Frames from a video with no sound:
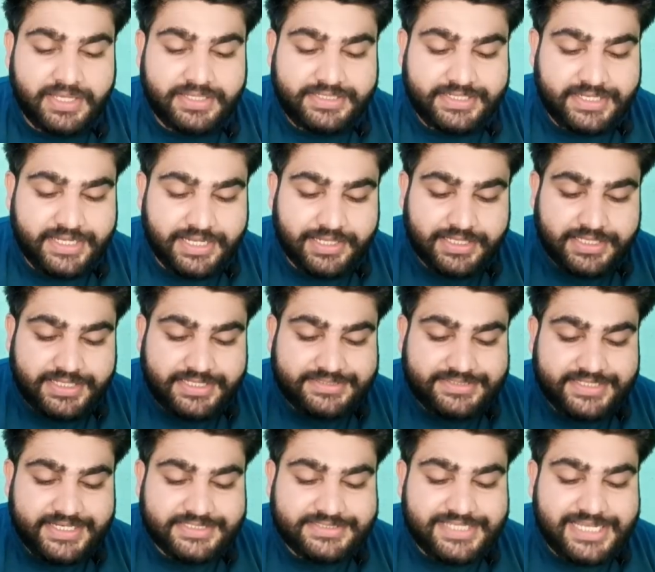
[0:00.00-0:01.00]
ठीक है
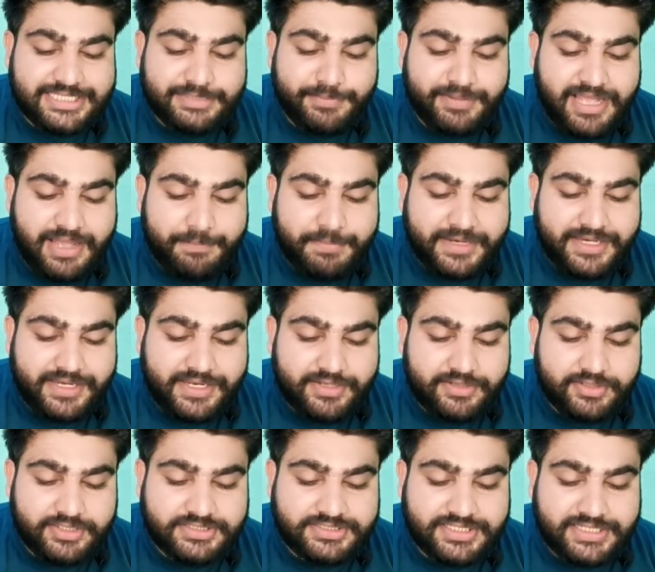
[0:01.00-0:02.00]
इसी के साथ में यहाँ पे
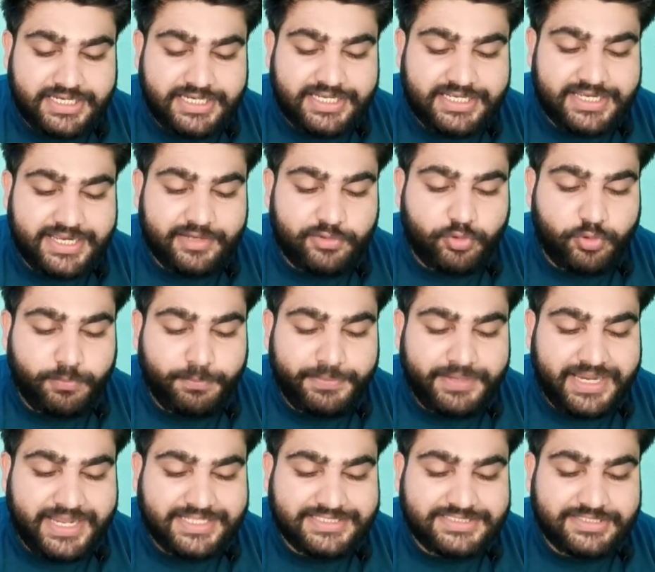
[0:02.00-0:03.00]
इन्हें इसने लिखा है
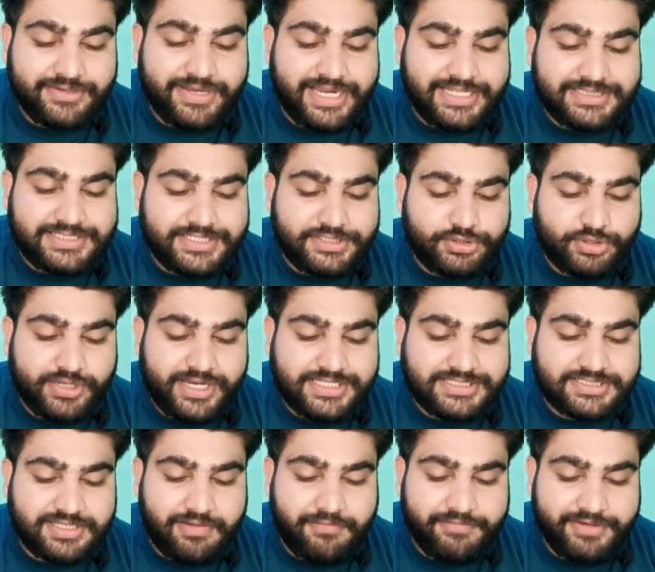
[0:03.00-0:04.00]
कॉम्प्रिहेंसिव हेल्थ
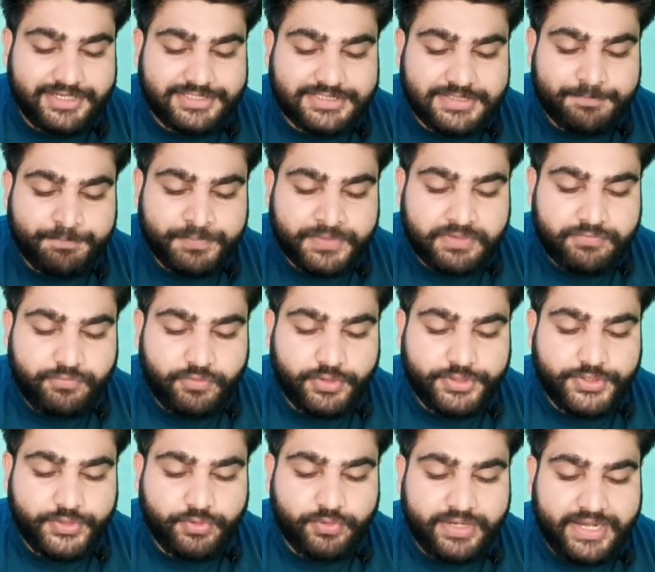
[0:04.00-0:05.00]
इंश्योरेंस कवरेज
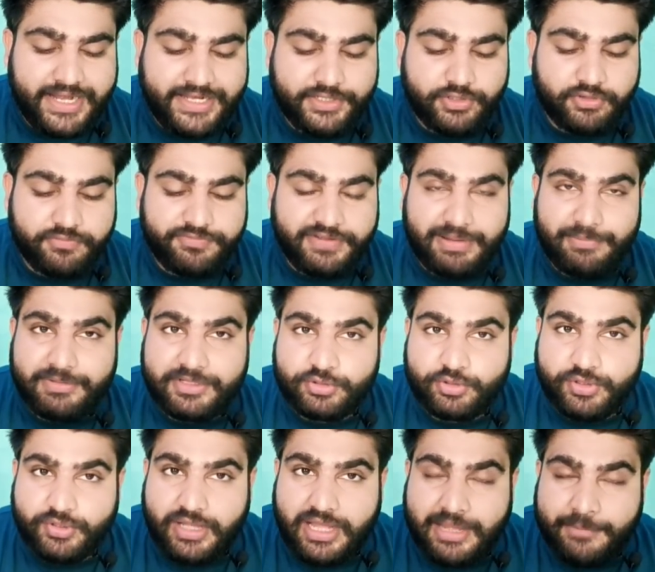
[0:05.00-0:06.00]
फॉर यू एंड योर फैमिली
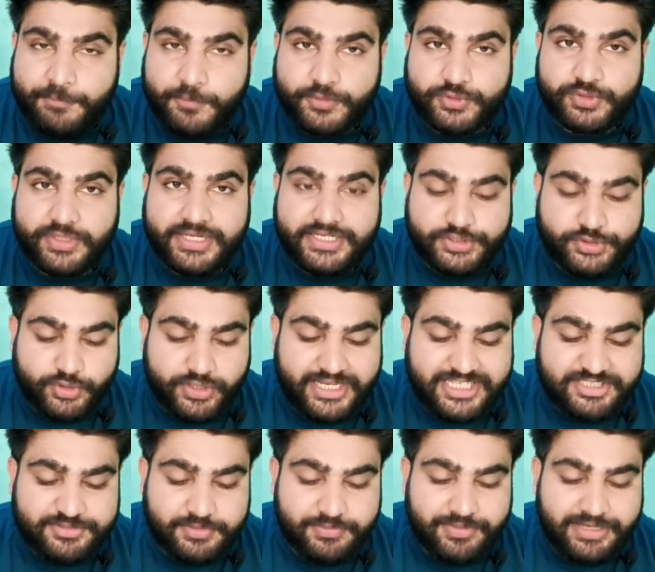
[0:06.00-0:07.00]
तो आपको जो है
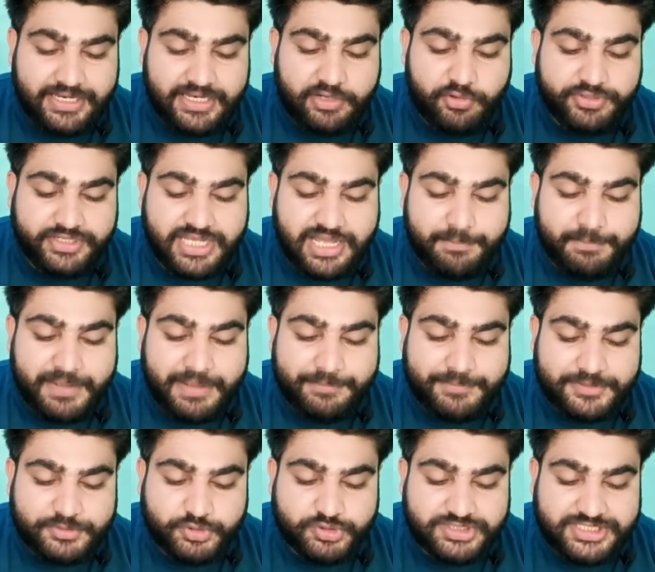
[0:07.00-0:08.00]
इंश्योरेंस भी मिलेगा और यहाँ पे
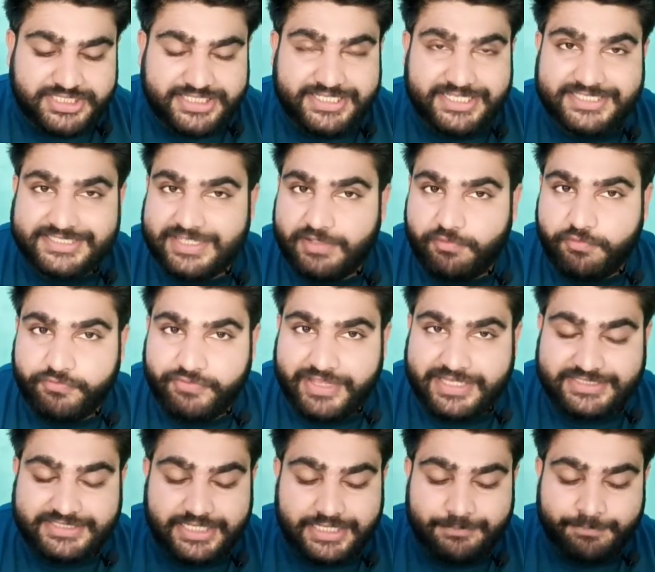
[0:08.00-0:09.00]
आपका जो सीटीसी है वो
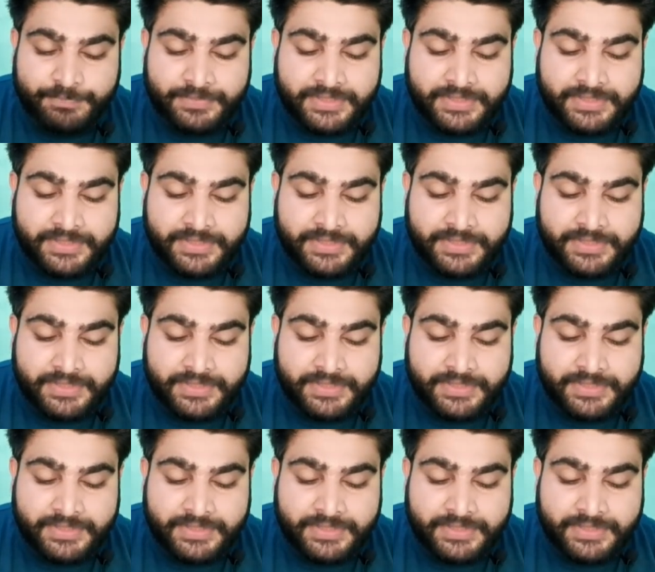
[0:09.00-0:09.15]
फिक्स है